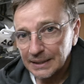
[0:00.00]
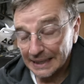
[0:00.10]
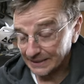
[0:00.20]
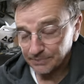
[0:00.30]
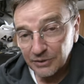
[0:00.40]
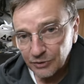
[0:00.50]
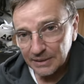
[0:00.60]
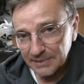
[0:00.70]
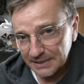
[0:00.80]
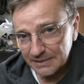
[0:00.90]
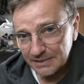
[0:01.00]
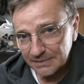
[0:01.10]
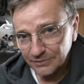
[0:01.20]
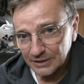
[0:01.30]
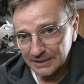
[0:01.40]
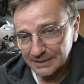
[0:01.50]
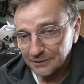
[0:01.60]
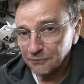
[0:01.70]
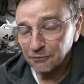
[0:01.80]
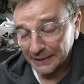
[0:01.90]
Auch die Performance war
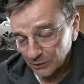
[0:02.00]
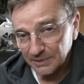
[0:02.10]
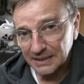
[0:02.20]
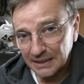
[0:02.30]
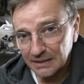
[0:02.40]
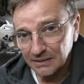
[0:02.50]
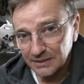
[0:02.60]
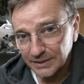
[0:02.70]
phänomenal.